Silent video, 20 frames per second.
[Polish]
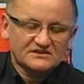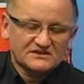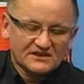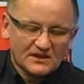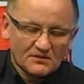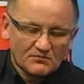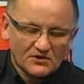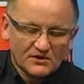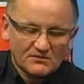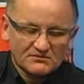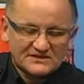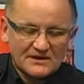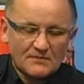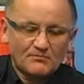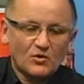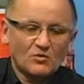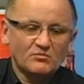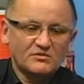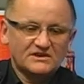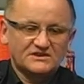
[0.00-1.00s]
że tak powiem,
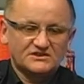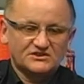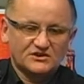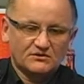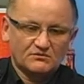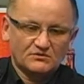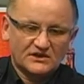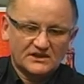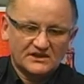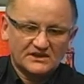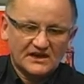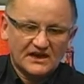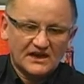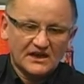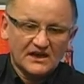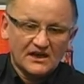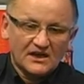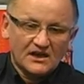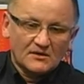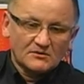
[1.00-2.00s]
zapobiec się nie da.
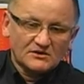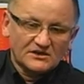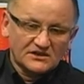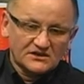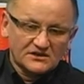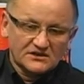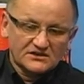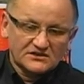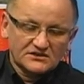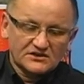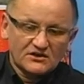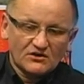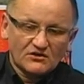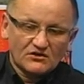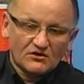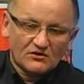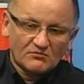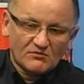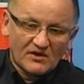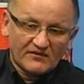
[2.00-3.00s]
Jeśli
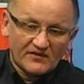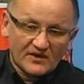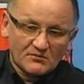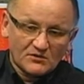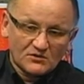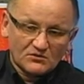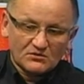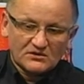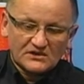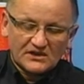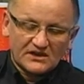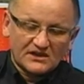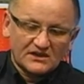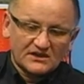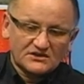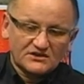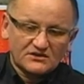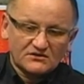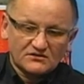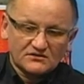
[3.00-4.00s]
omawiamy tutaj
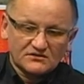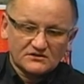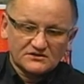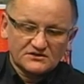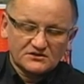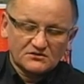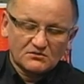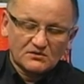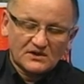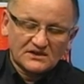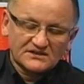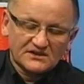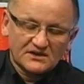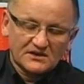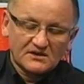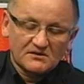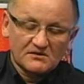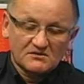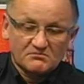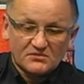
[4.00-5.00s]
jeśli
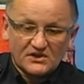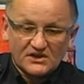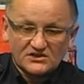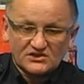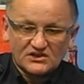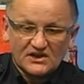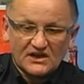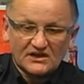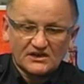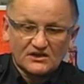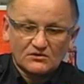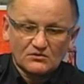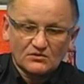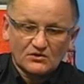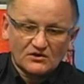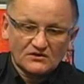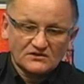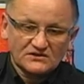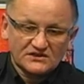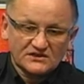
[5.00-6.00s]
sytuację pieszych a
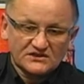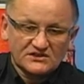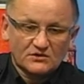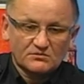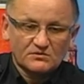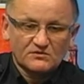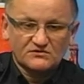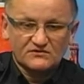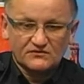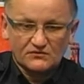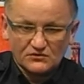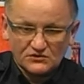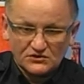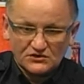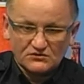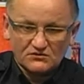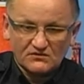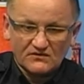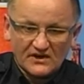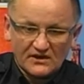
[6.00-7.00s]
kierujący, chciałbym
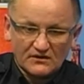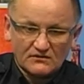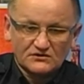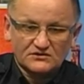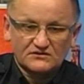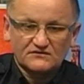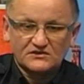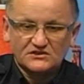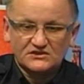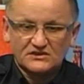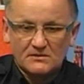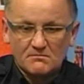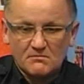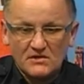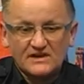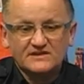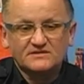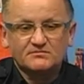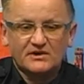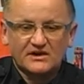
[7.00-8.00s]
zwrócić uwagę oczywiście
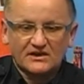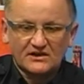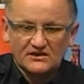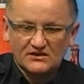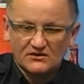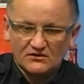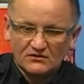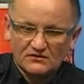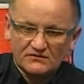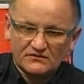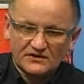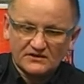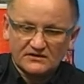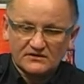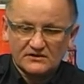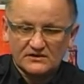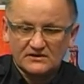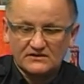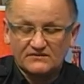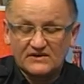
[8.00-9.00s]
miejsc parkingowych
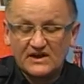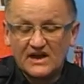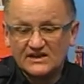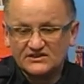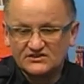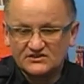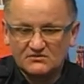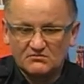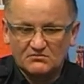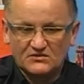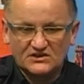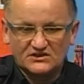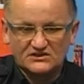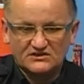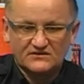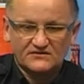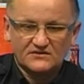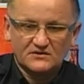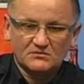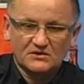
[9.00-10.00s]
w każdym
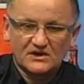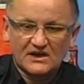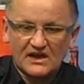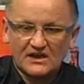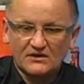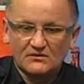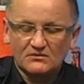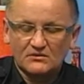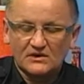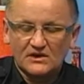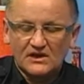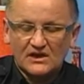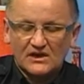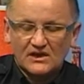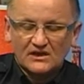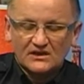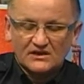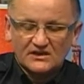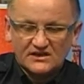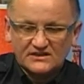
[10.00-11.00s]
mieście w tym kraju
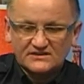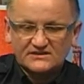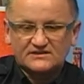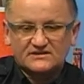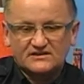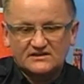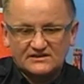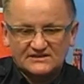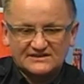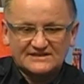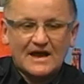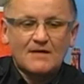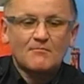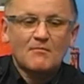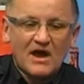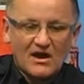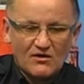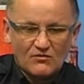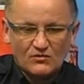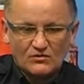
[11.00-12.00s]
jest za
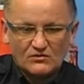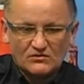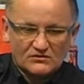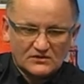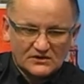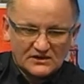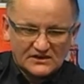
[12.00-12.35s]
mało.